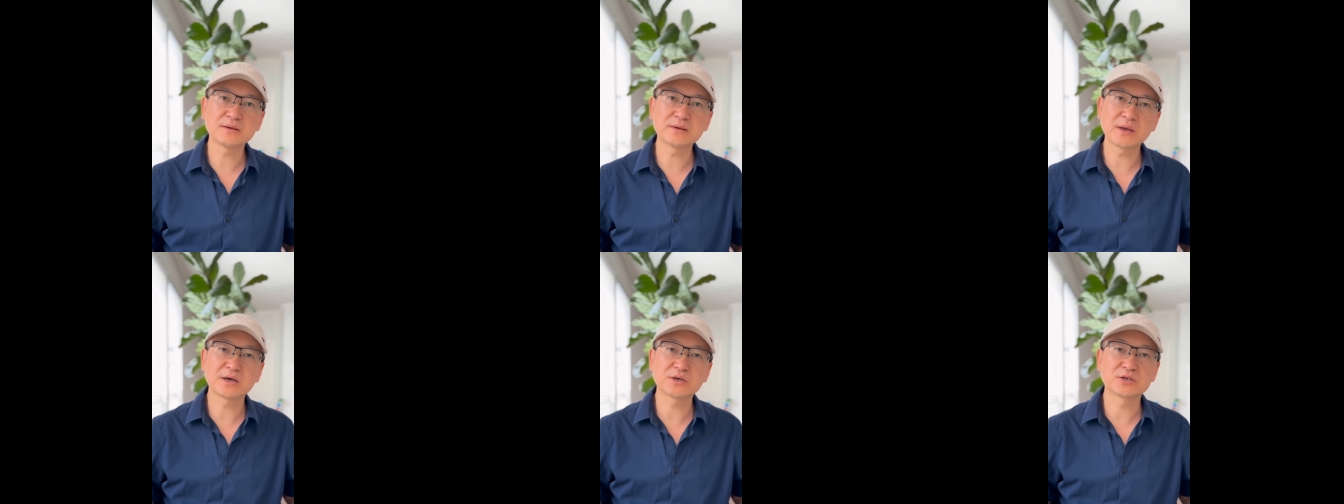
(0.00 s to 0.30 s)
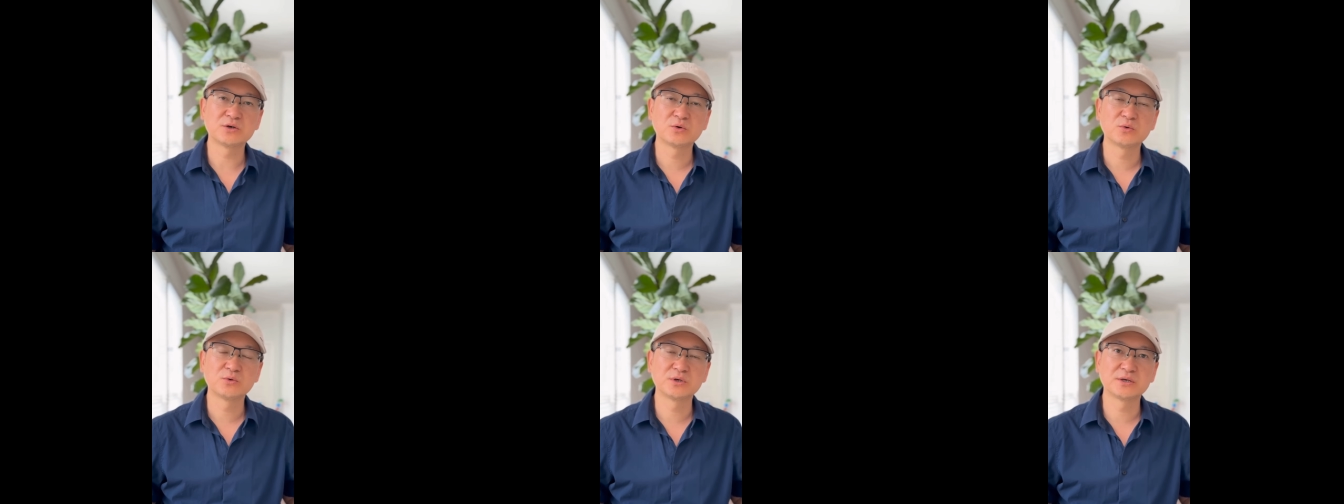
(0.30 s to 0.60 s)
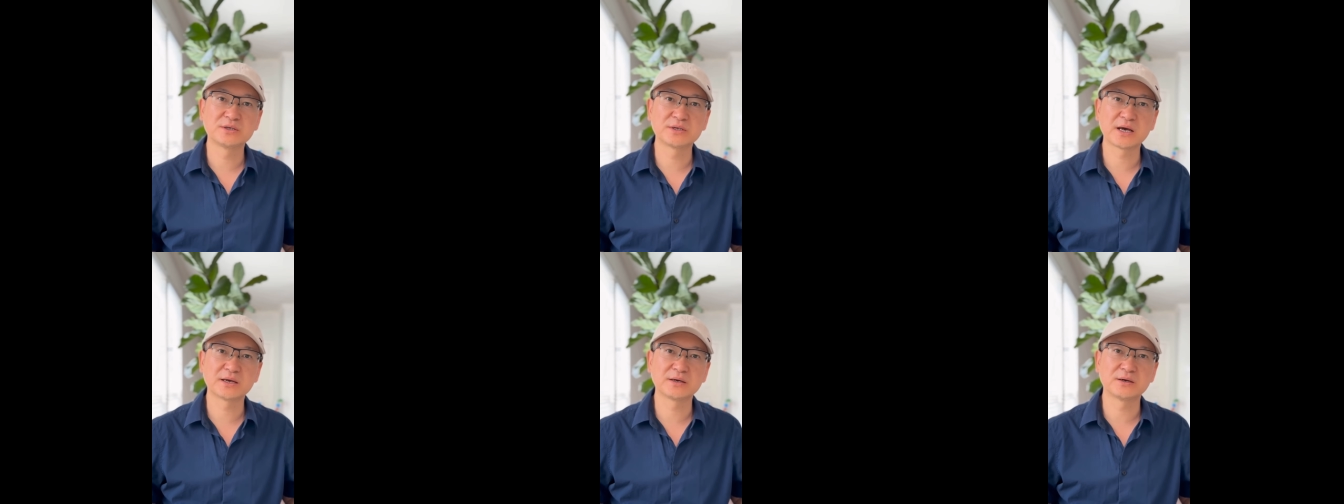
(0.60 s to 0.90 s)
它是构
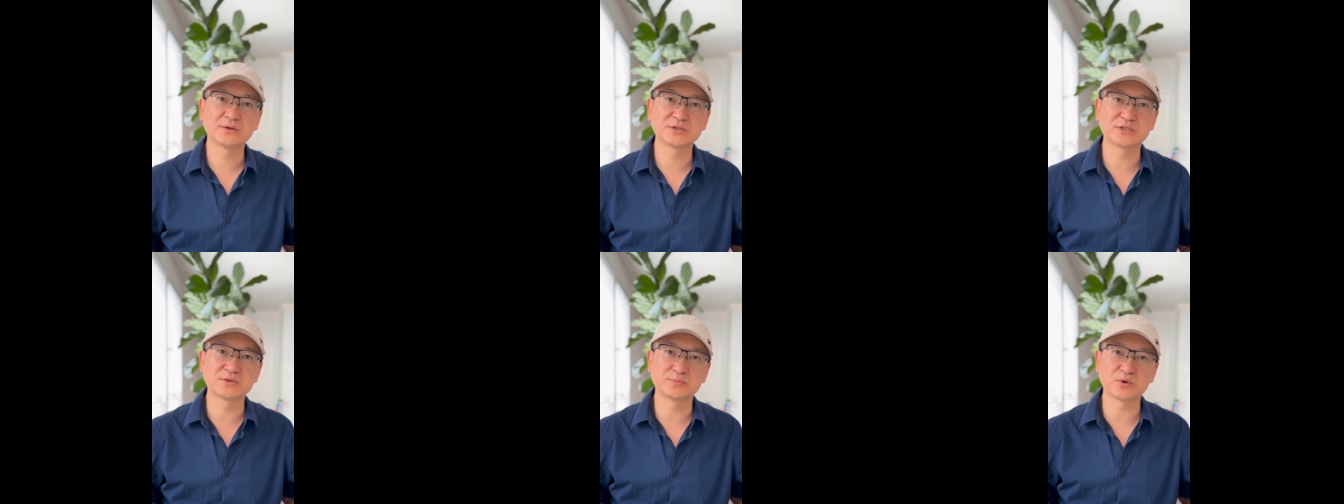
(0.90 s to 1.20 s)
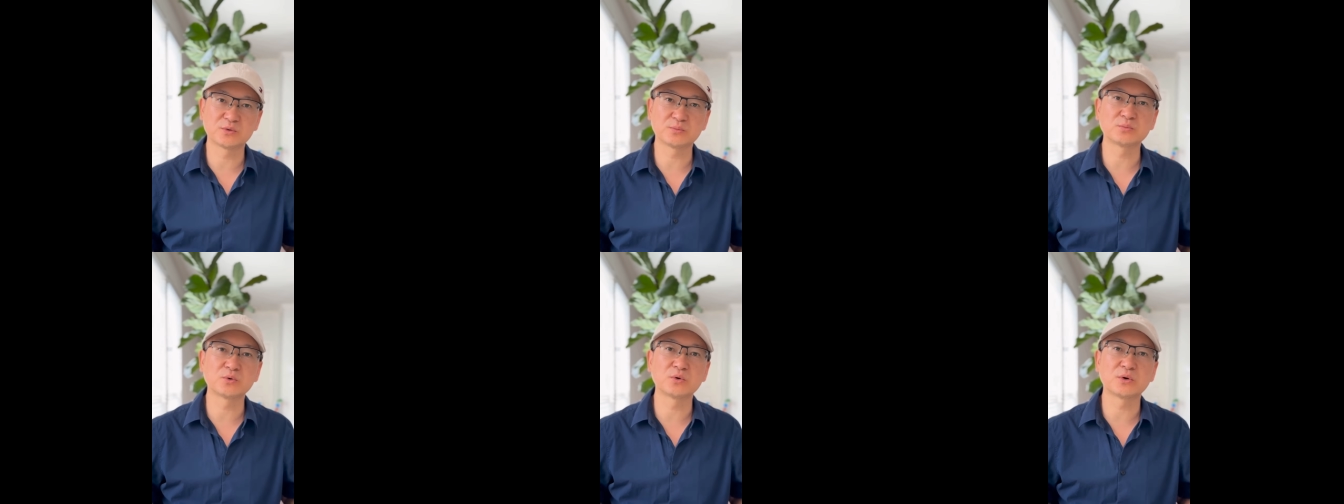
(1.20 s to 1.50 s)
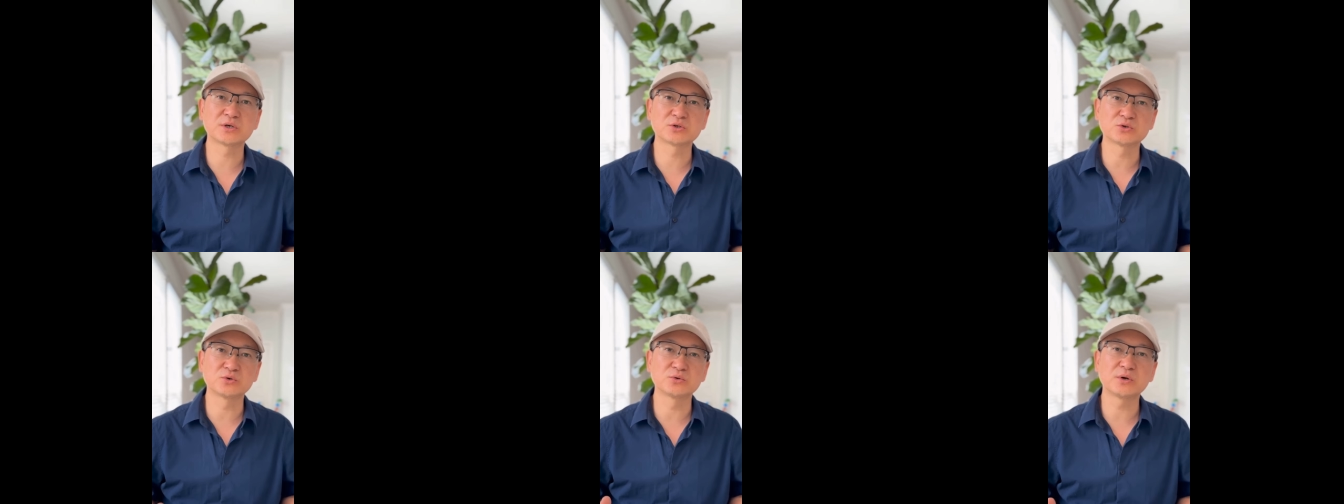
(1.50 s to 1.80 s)
成大脑细胞
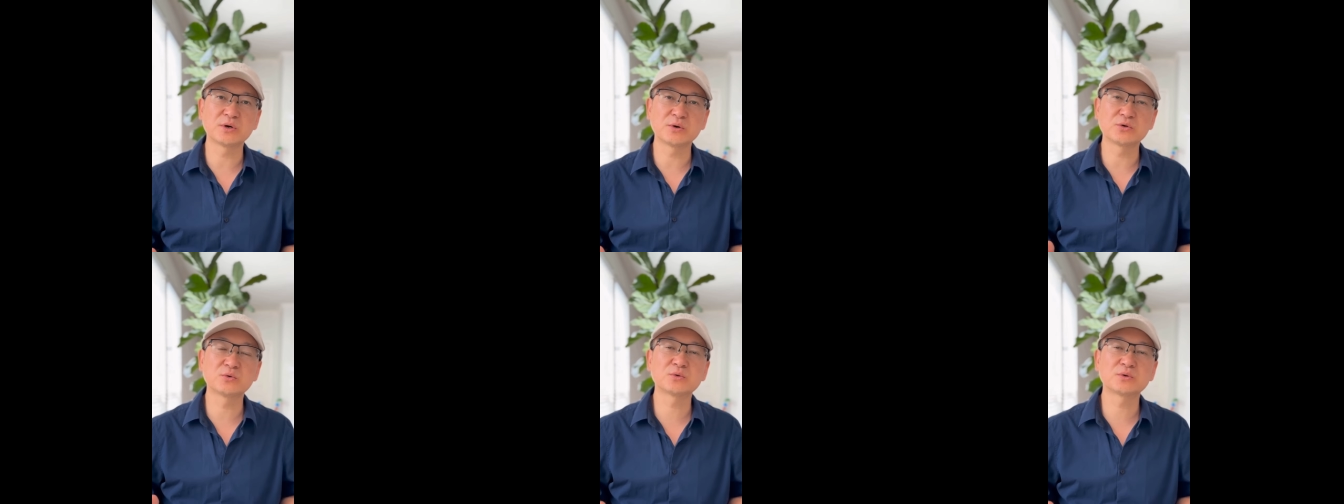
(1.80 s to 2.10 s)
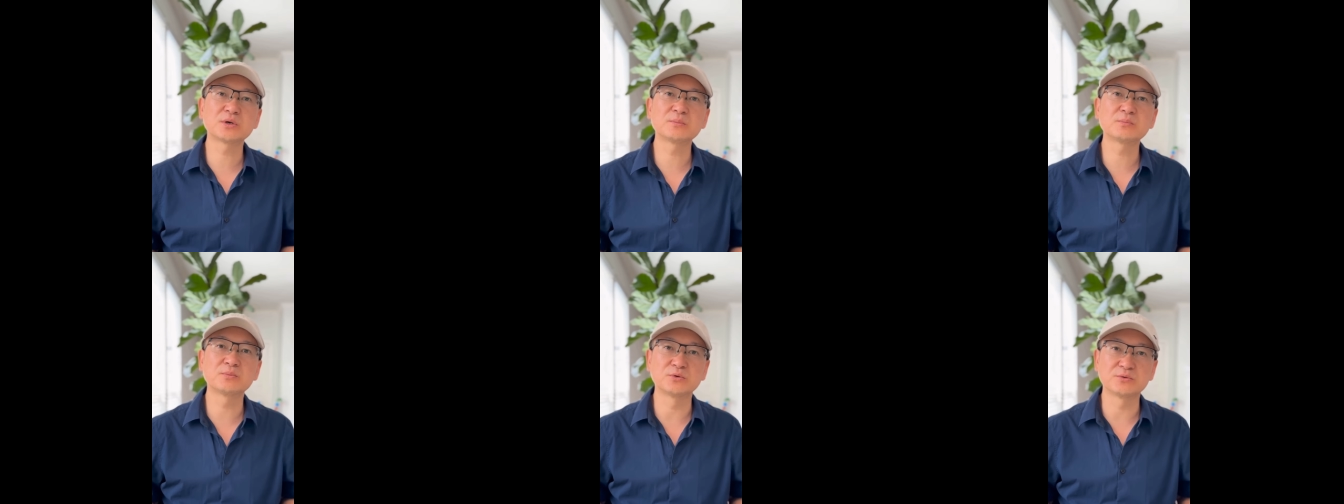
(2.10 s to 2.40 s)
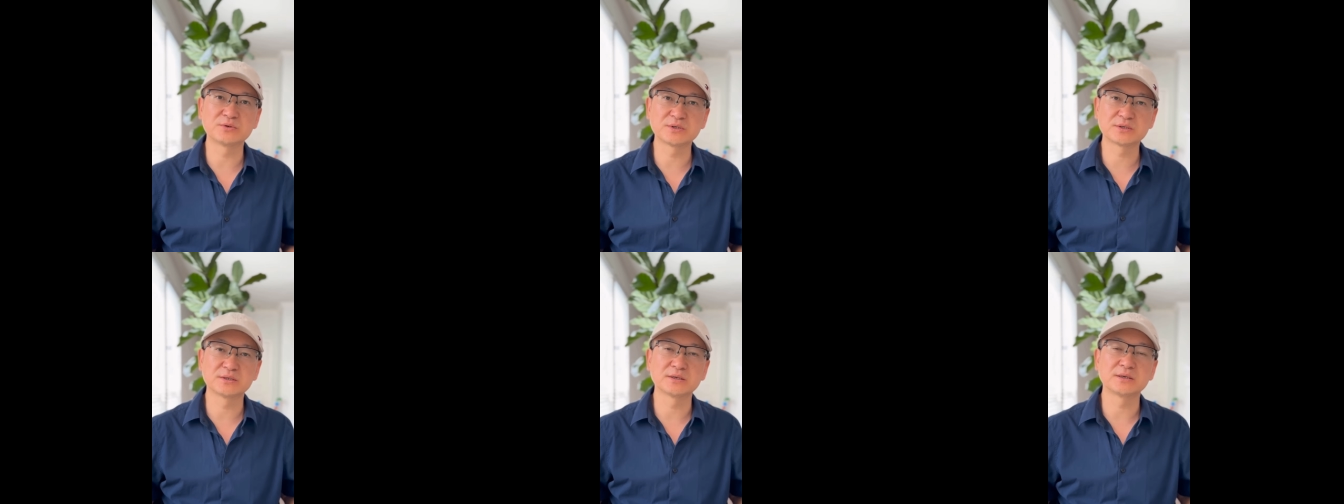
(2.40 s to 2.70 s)
膜的重要组成部
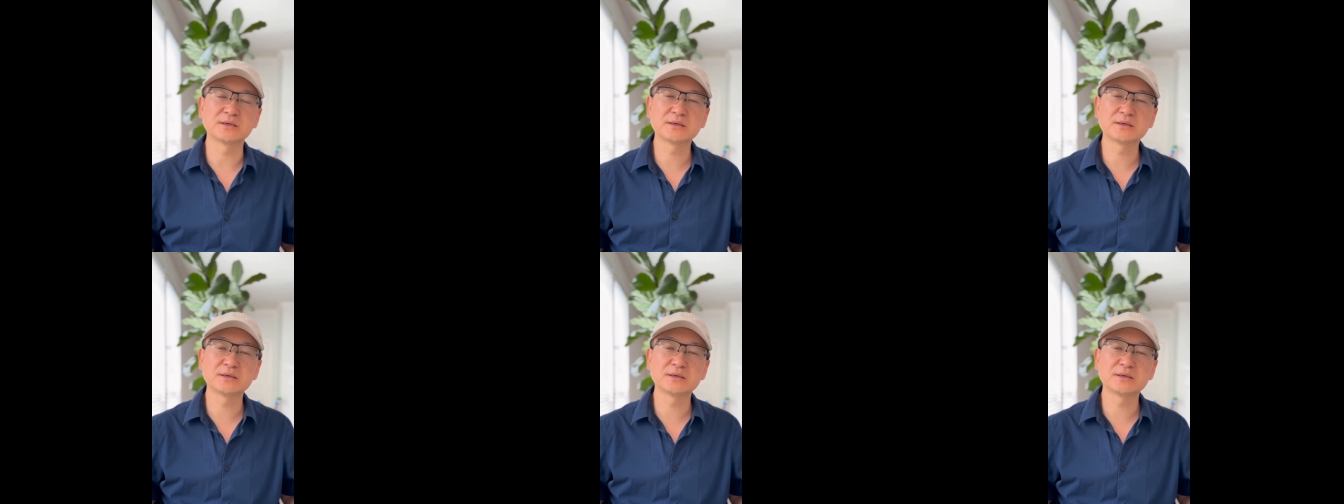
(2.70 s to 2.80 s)
分，